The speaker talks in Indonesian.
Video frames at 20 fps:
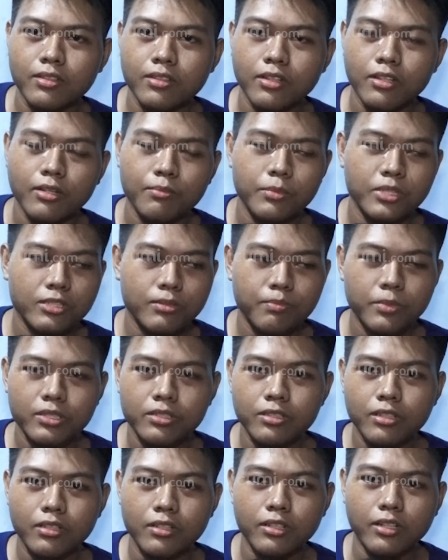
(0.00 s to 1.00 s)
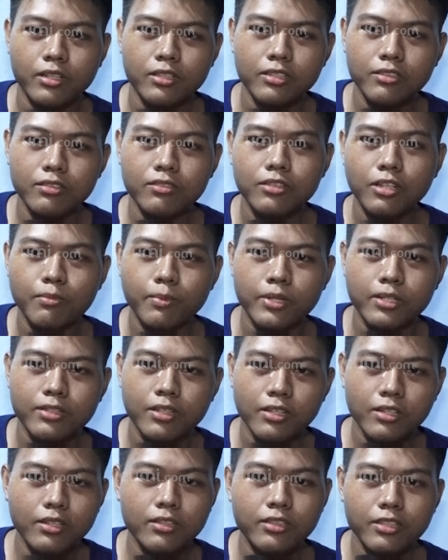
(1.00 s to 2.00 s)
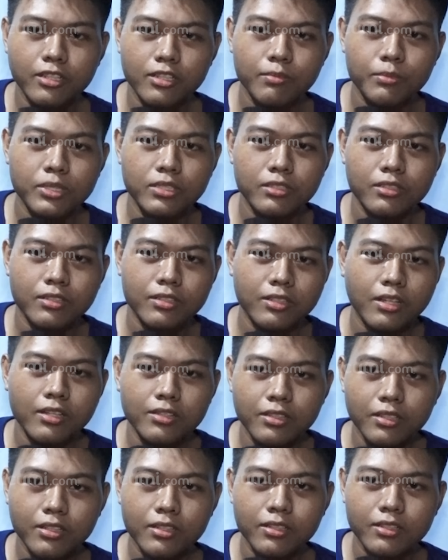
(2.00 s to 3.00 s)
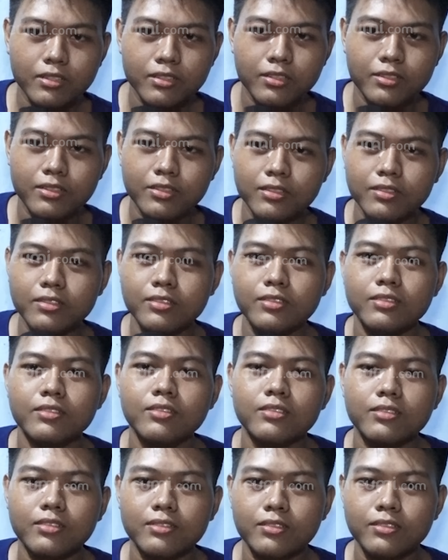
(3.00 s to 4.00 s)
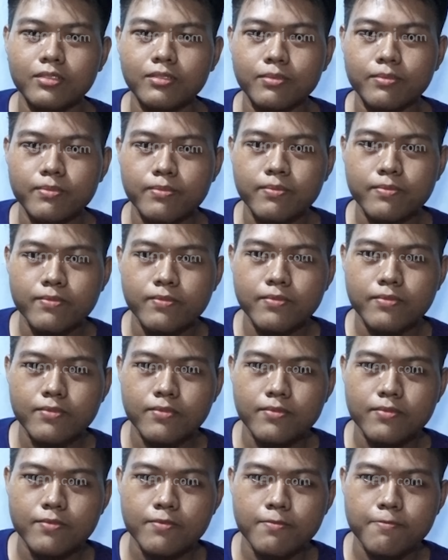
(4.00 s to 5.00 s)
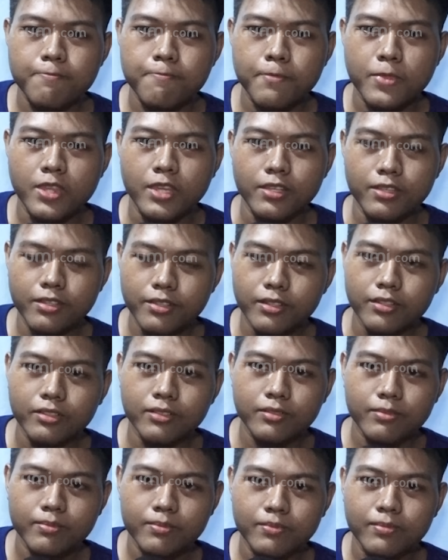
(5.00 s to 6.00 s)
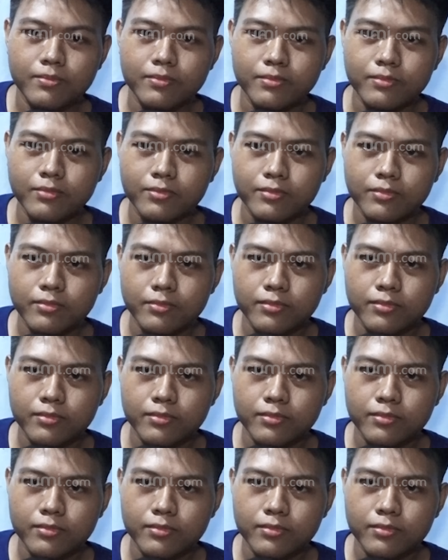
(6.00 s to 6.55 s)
nah bis-bis yang lain ini udah pada jalan tinggal bis kita aja bis kamu tuh bis satu iya bis